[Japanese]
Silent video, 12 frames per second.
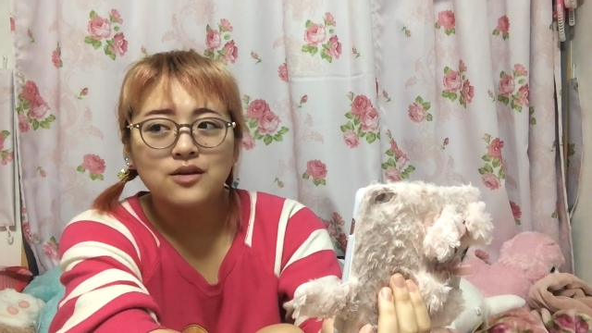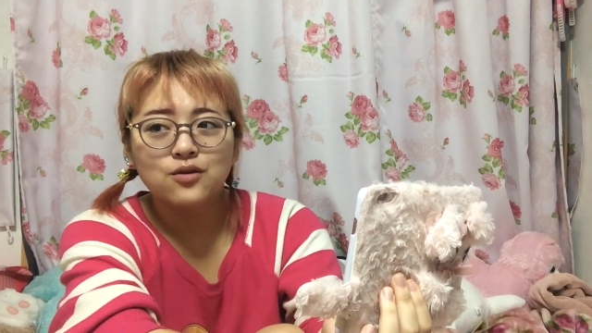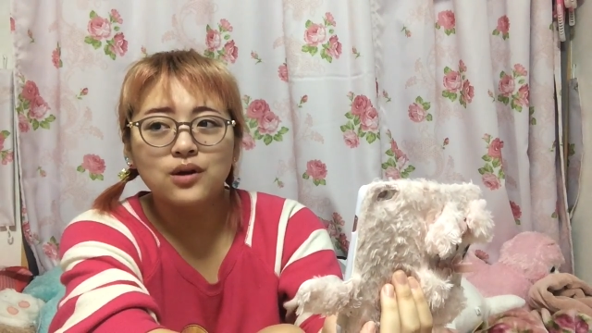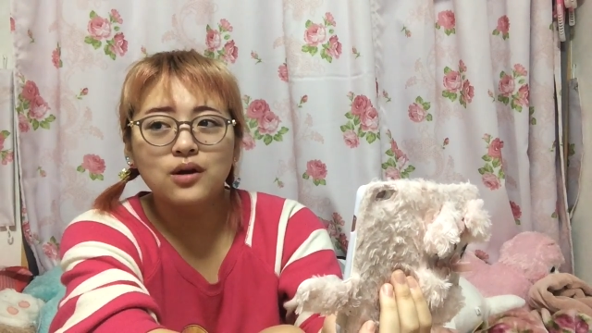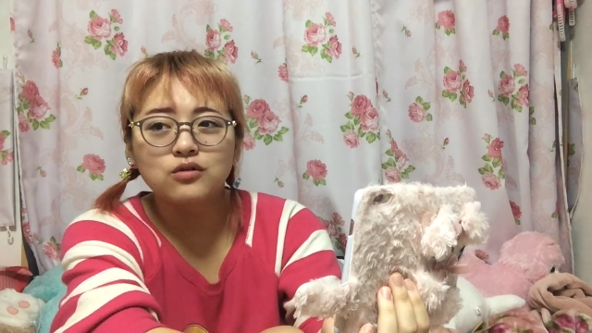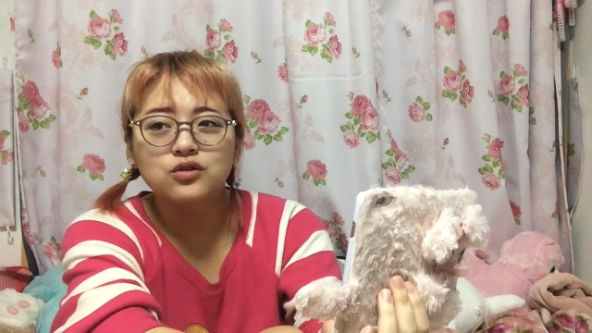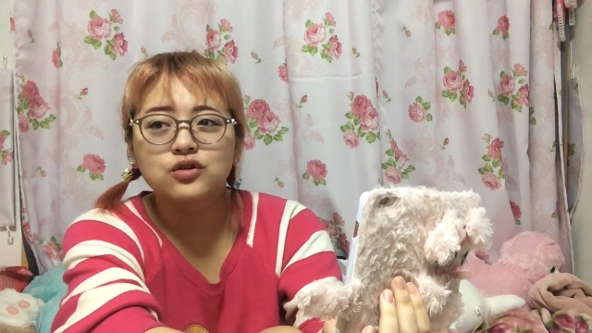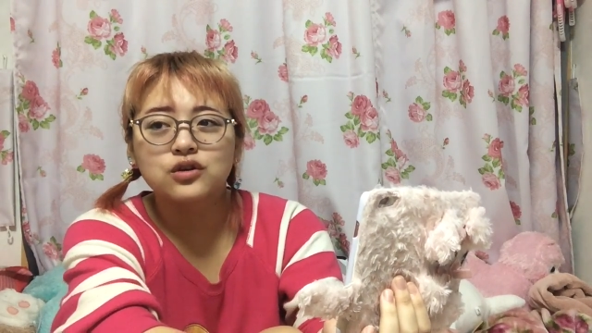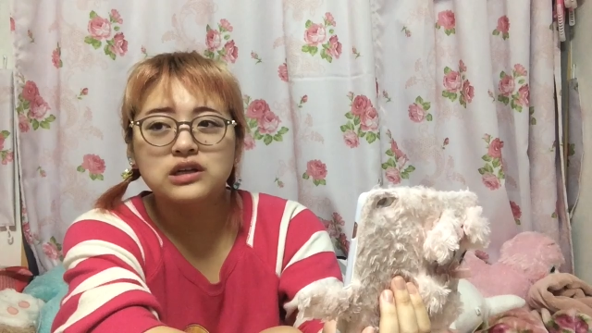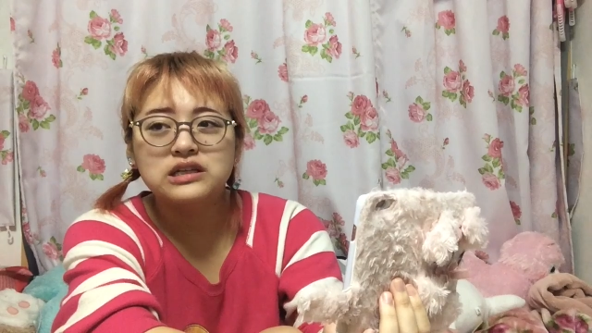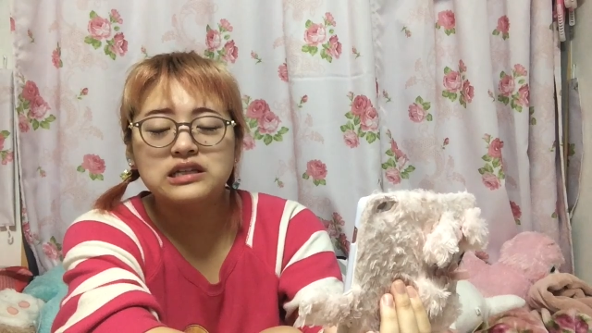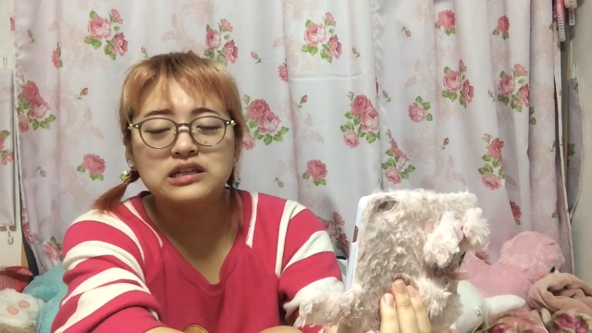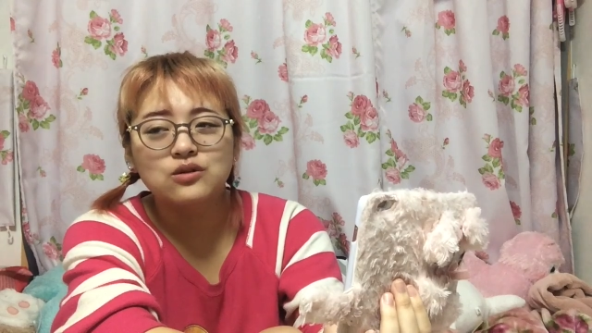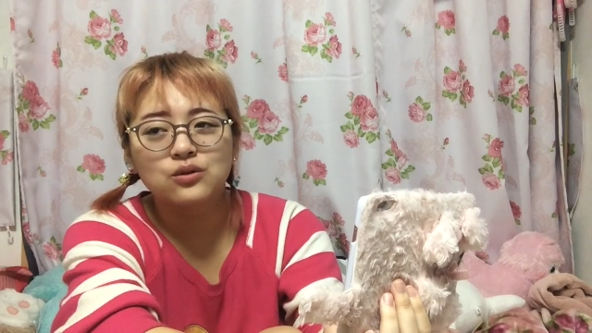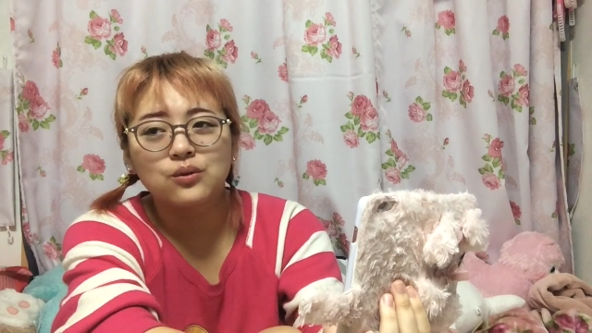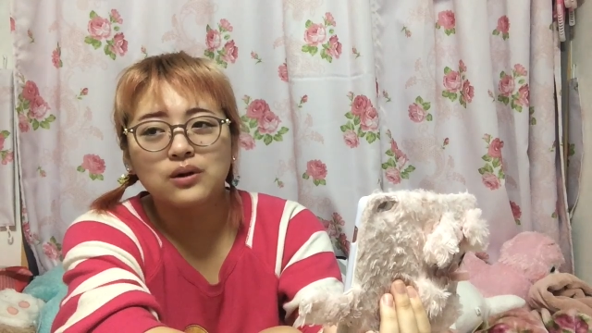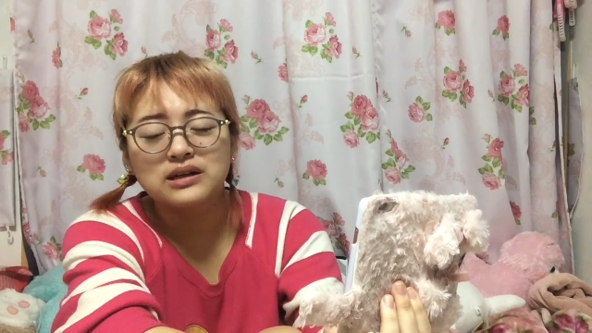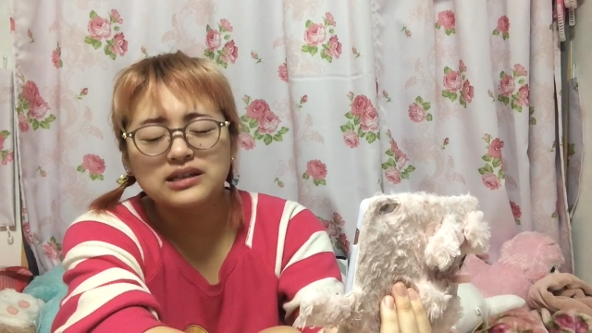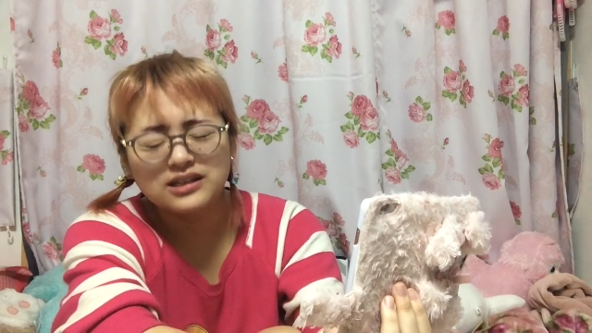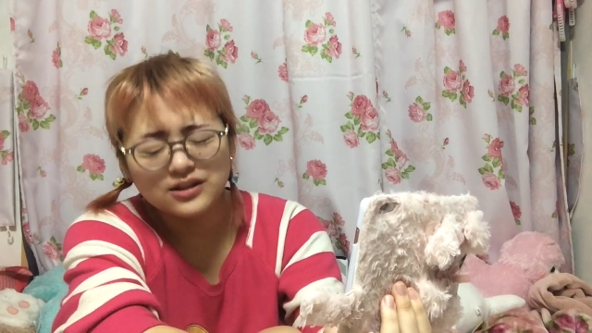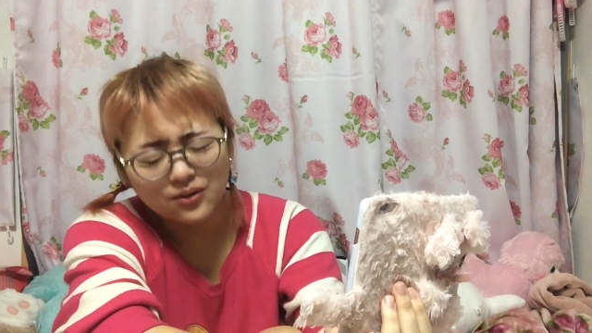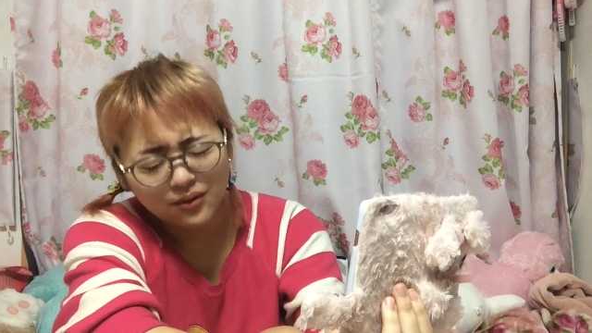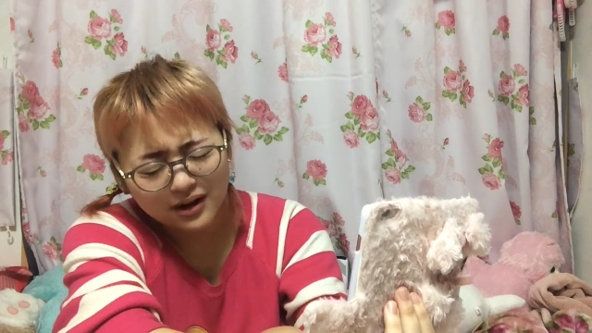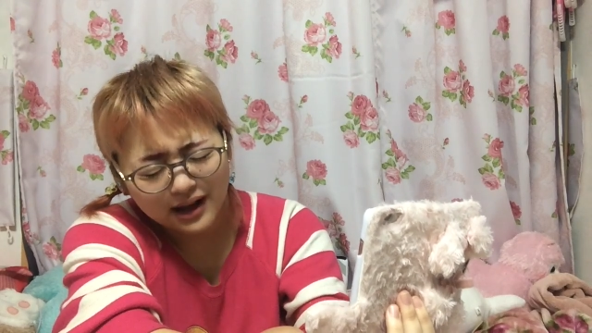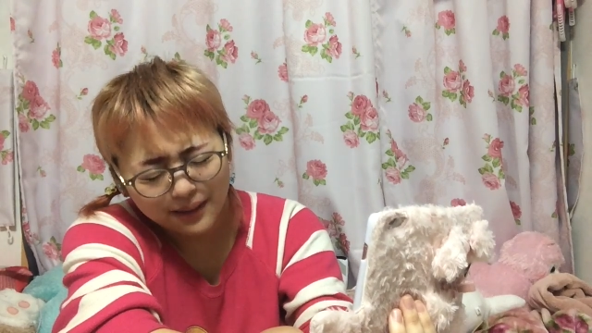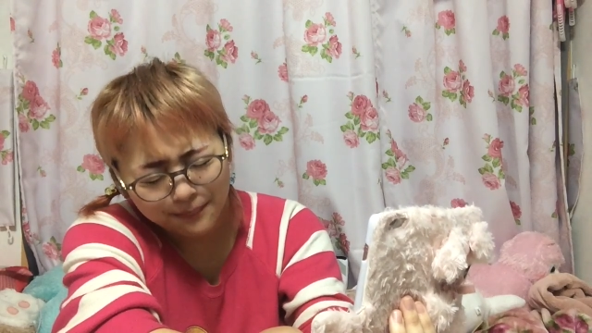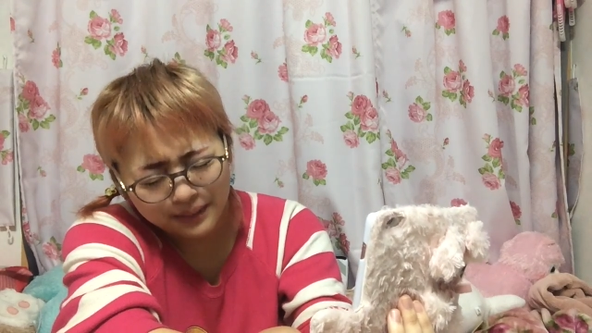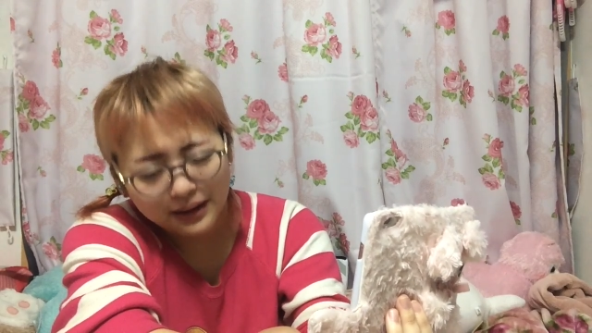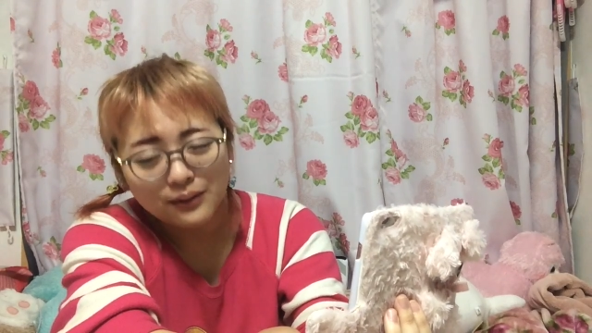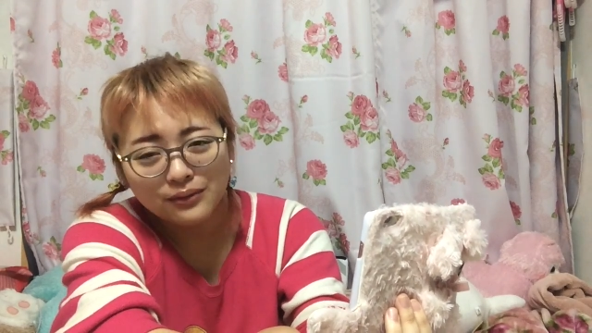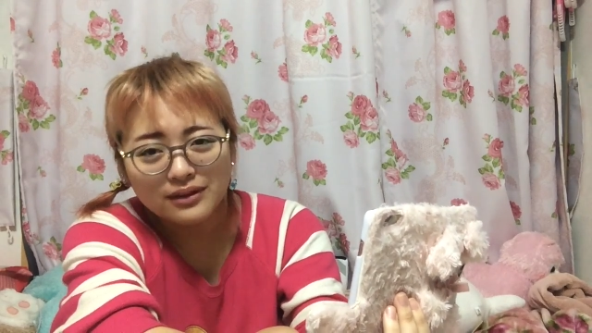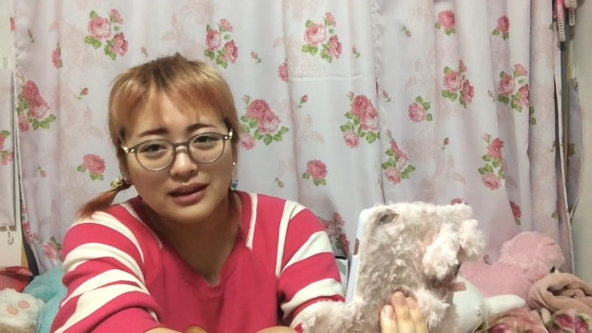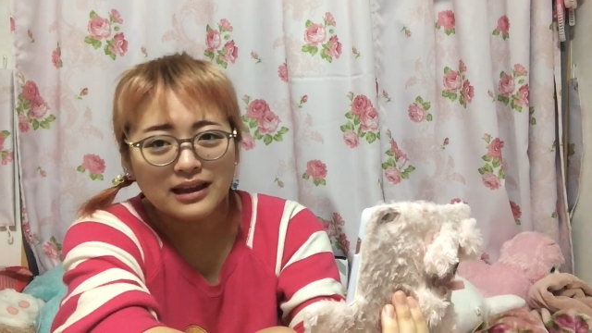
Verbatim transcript: それをちょっと1位の動画にしようか迷っ